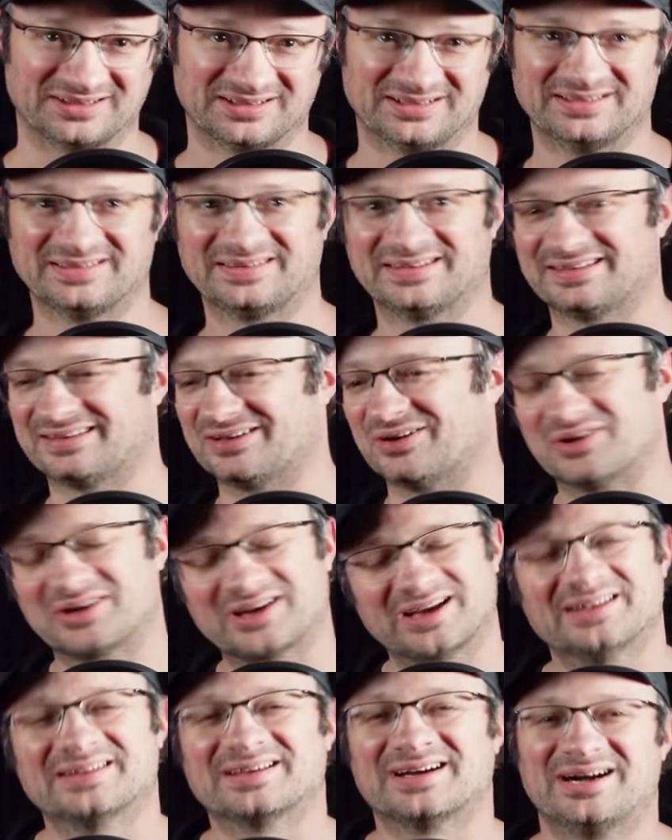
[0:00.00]
Ja, ist jetzt auch
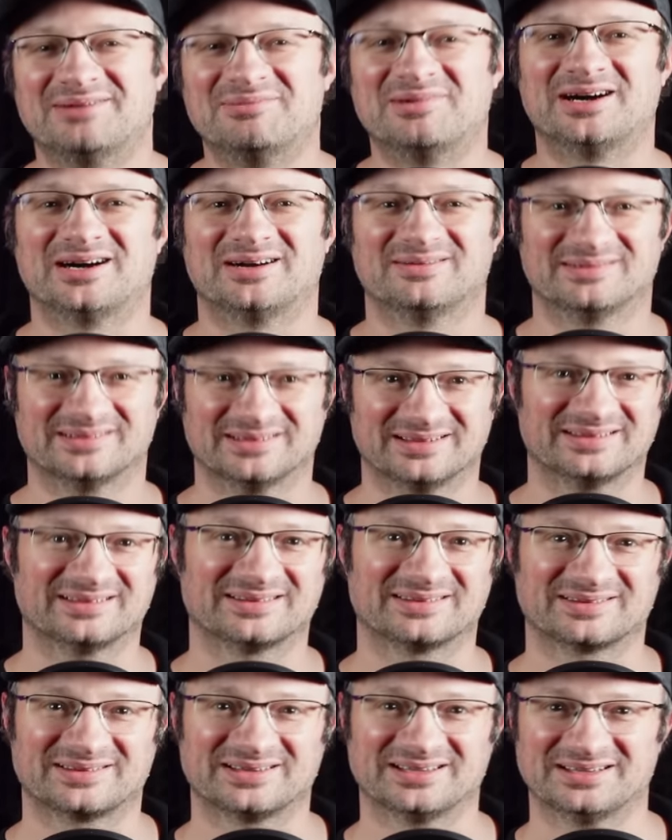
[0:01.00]
kein Drama, aber
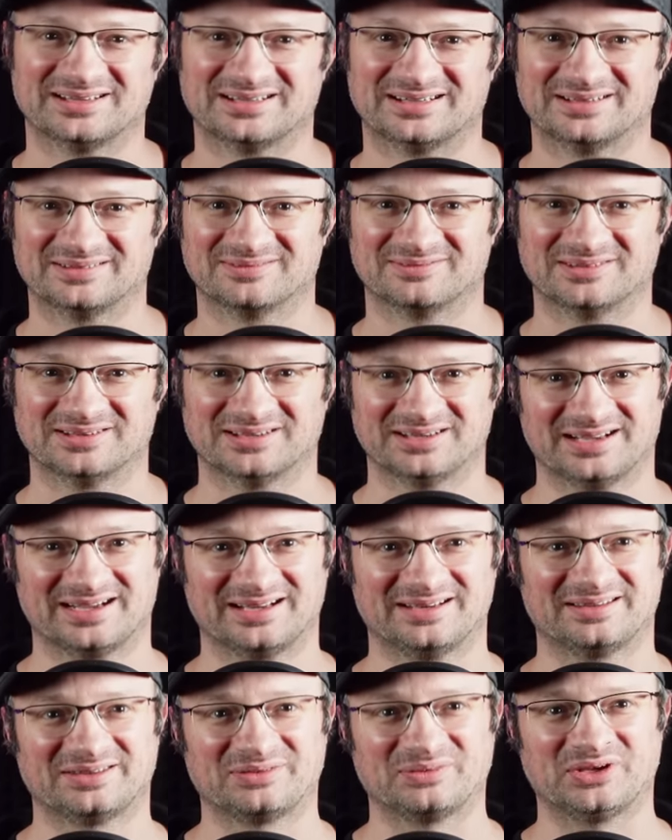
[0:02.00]
also keine Ahnung, wenn er da
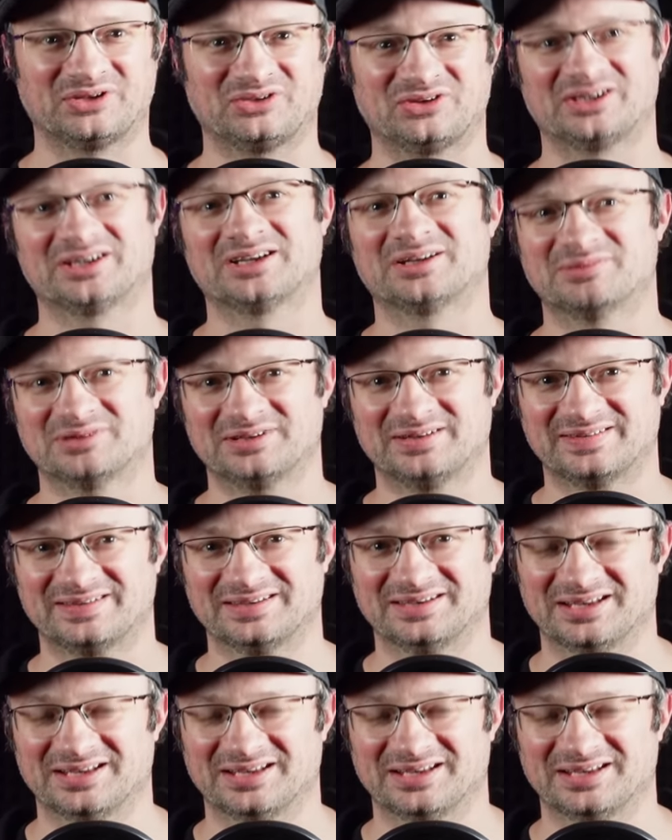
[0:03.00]
alle zwei Tage immer diese